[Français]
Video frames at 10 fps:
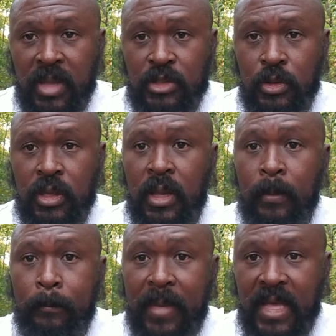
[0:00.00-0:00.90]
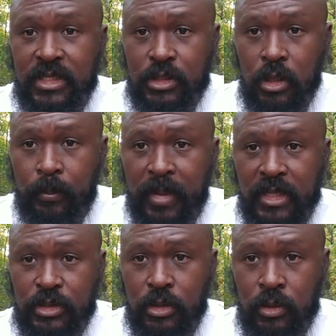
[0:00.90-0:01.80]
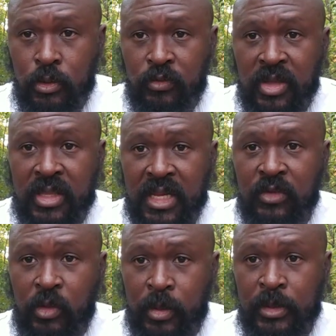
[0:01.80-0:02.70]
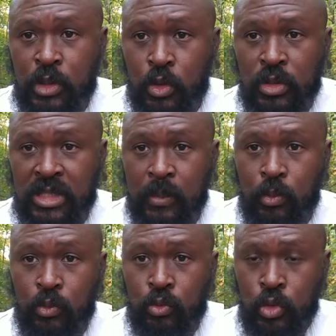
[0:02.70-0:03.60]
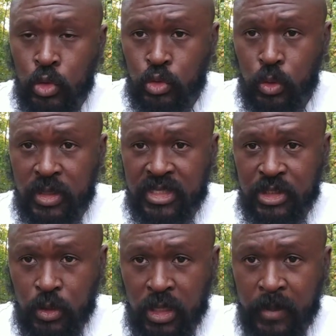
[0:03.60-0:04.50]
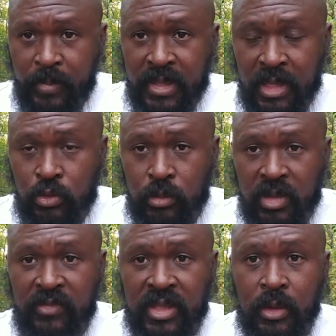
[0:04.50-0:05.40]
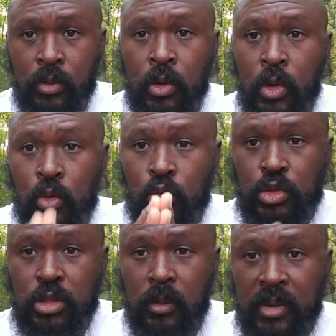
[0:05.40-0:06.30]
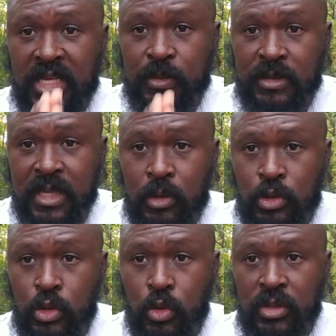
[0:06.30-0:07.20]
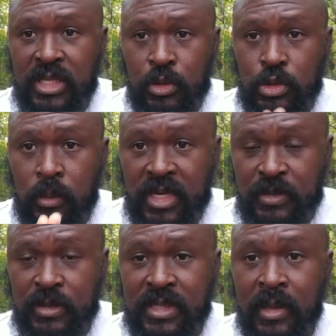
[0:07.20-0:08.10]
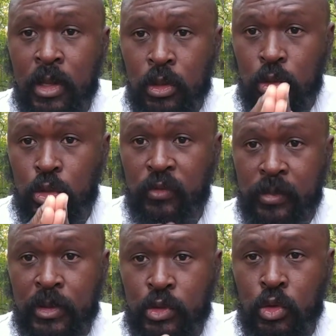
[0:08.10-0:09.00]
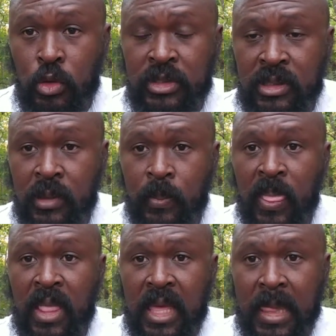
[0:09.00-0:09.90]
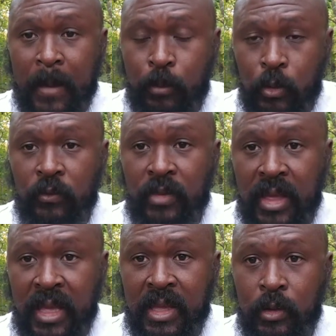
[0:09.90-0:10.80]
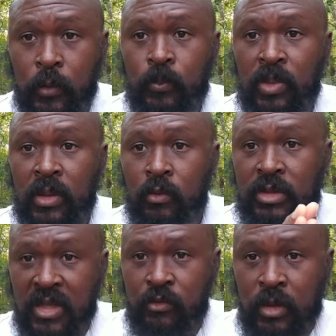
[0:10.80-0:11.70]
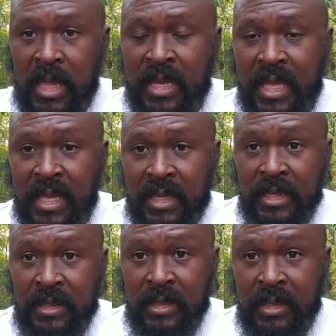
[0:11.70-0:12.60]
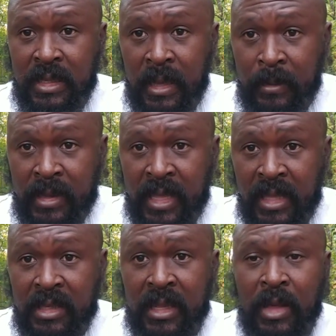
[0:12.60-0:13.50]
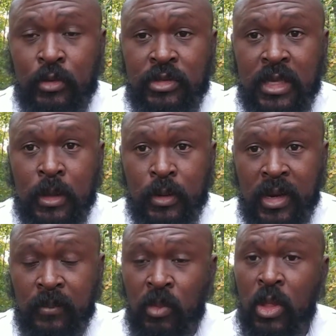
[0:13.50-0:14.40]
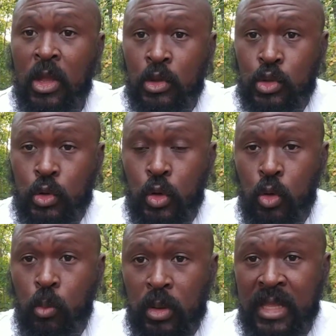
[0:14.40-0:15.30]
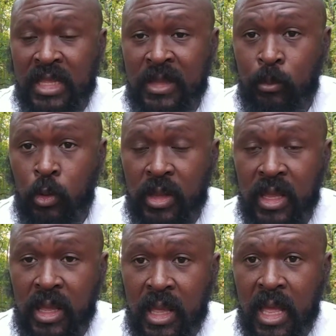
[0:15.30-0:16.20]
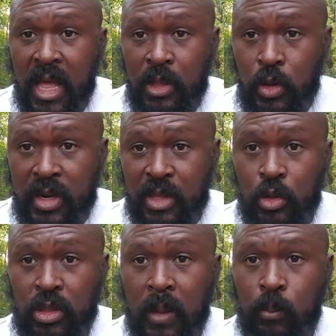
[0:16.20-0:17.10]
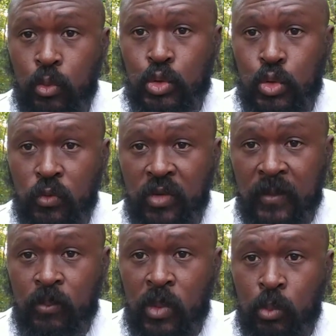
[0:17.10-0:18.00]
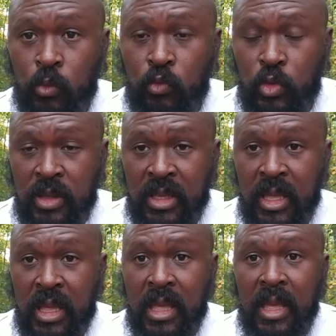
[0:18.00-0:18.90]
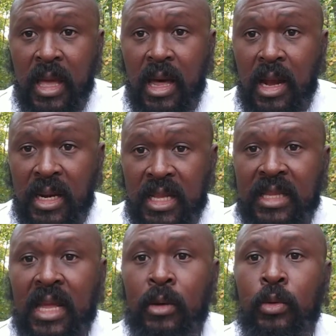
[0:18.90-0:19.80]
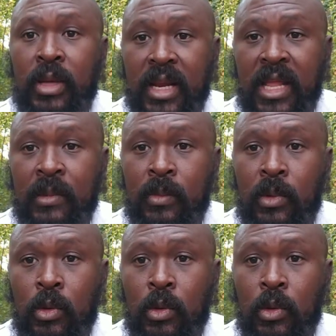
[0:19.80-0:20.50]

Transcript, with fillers: Parce que personne, personne ne viendra développer ce continent pour nous. Je le dis, je le répète dans toutes mes vidéos. Nous sommes responsables de ce continent, nous sommes responsables du développement de ce continent. Et la preuve est que vous avez vu la guerre qui, est entre la Russie et l'Ukraine, ce que le monde a débloqué en un rien de temps pour sauver, pour venir en aide en Ukraine.